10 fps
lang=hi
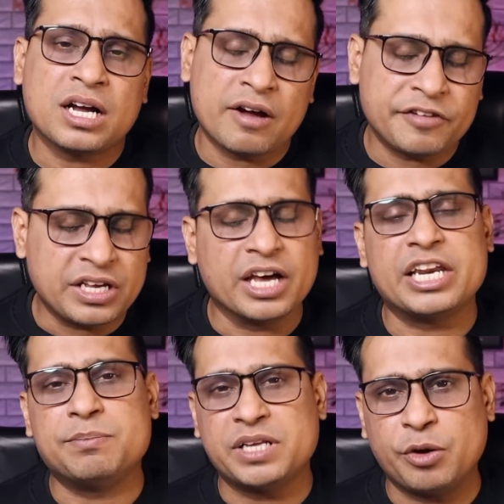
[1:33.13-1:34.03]
काफी
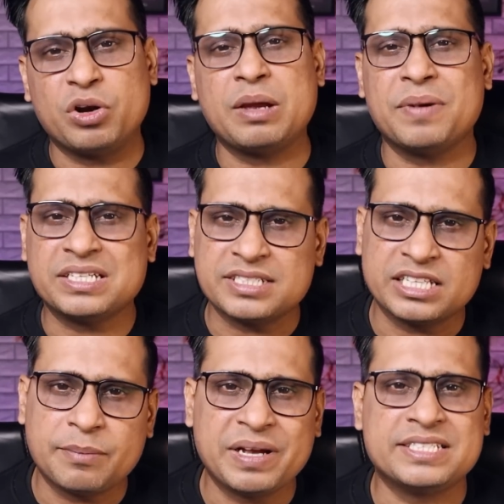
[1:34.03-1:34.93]
गरीब थे उनके पास
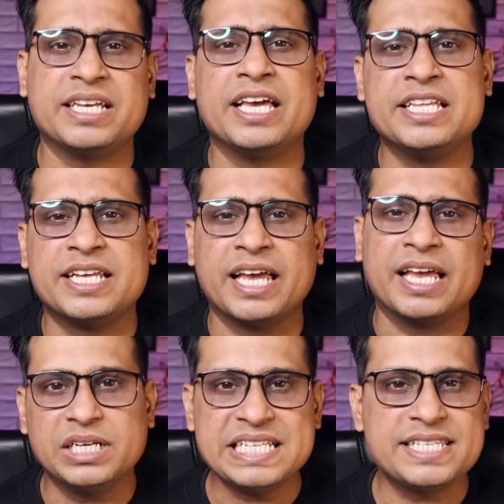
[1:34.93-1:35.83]
ज्यादा पैसे नहीं थे
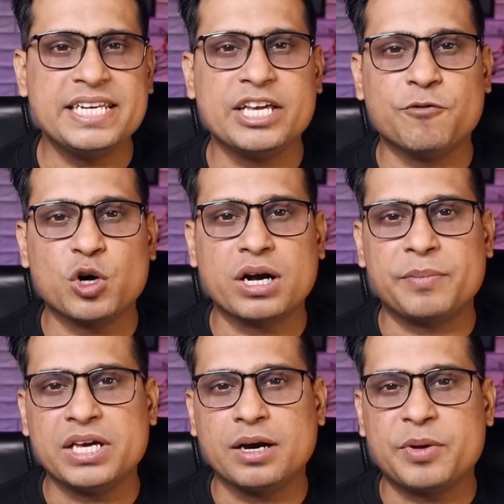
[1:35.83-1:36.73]
इसीलिए वो
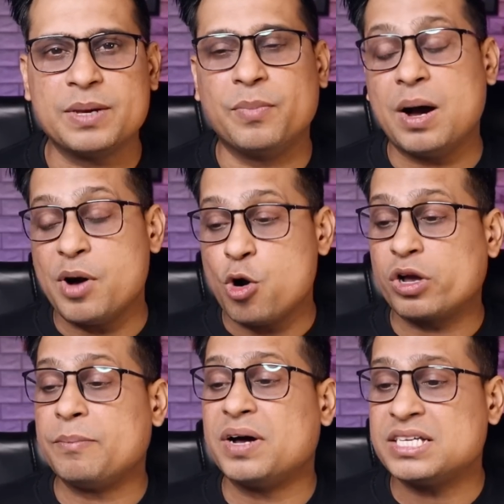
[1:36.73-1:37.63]
कभी कभी बाबाओं
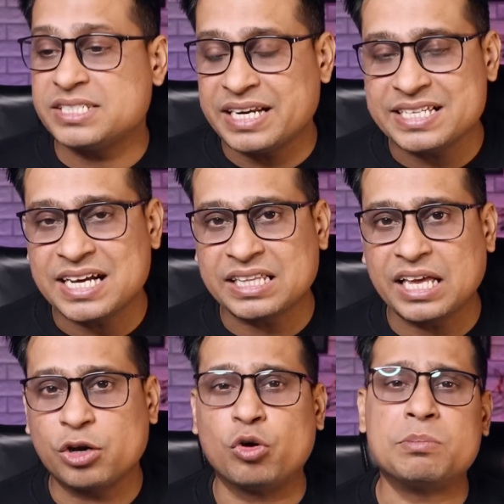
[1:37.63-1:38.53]
के पास चले
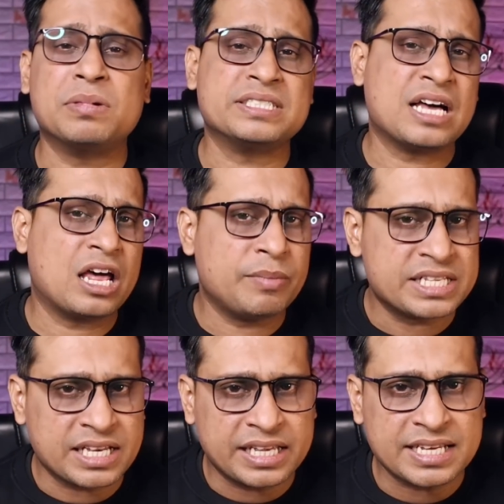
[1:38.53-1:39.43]
जाते कोई मजार
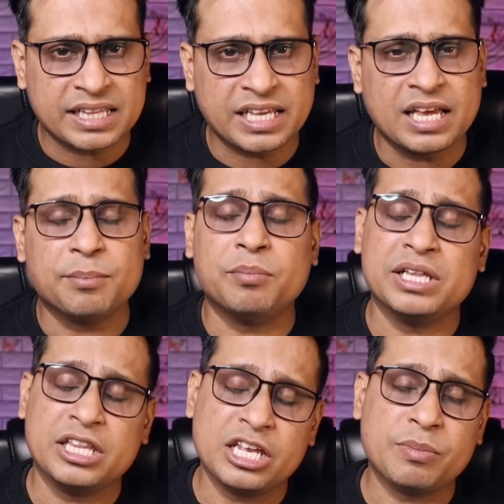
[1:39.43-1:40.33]
में चले जाते
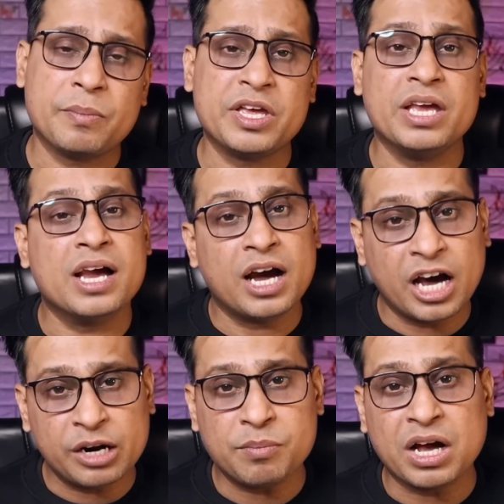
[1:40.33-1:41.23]
मंदिर में भी
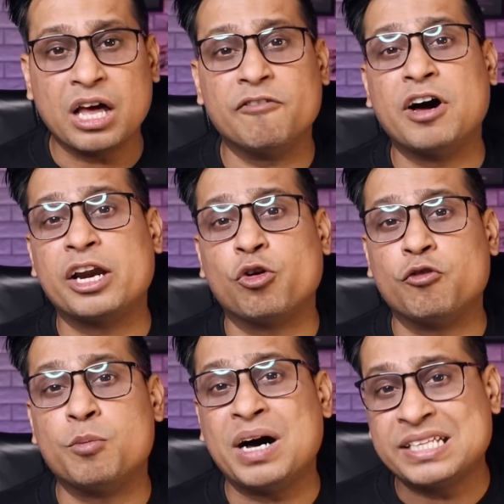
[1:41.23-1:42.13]
हर मंगलवार को
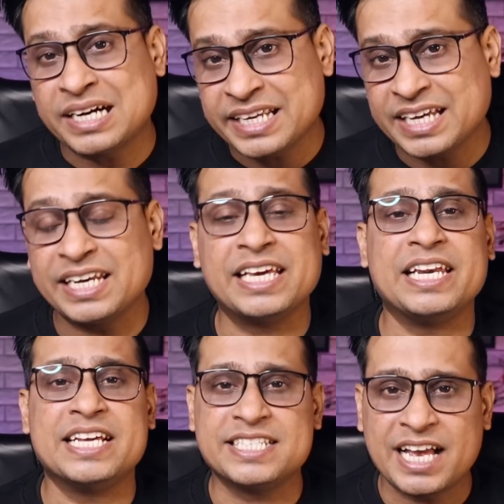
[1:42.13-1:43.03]
वो माथा टेकने
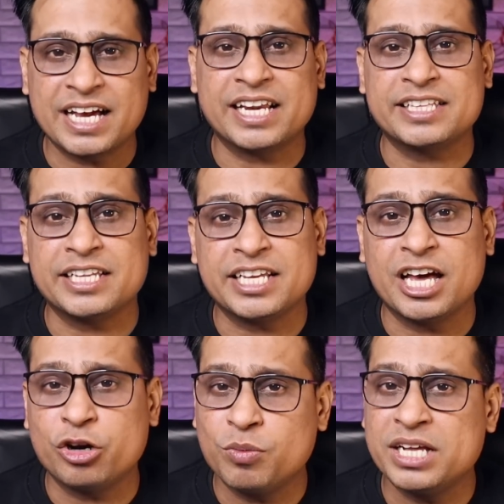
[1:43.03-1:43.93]
के लिए जाया करते थे
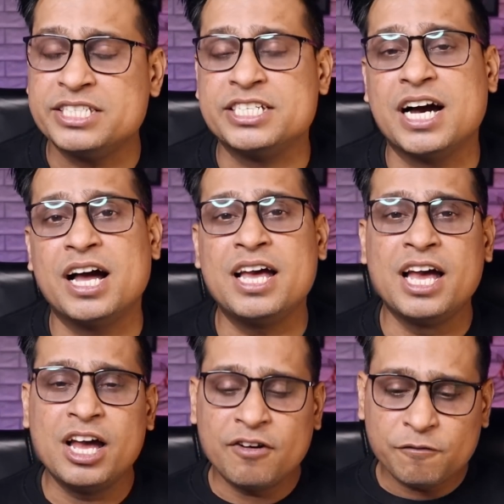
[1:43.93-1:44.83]
हनुमान जी का
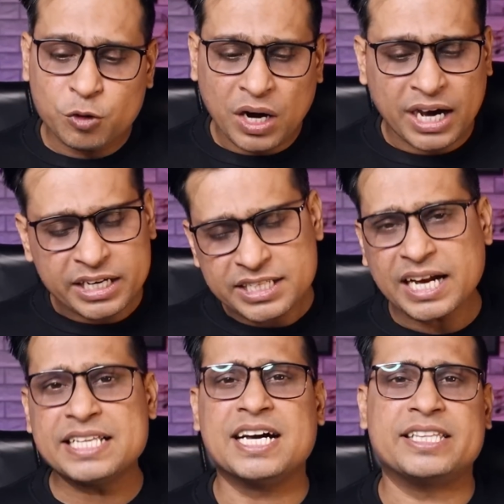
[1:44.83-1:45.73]
वो हर
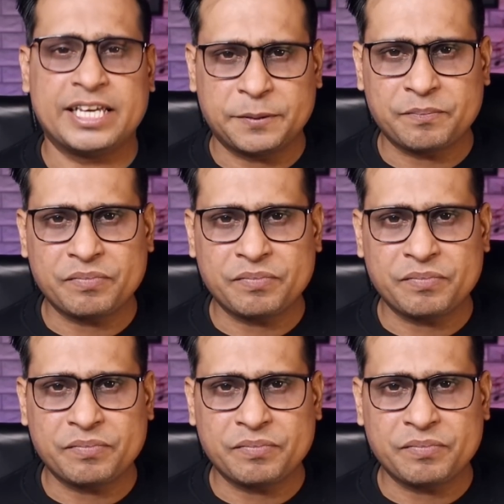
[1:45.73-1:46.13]
जगह जाते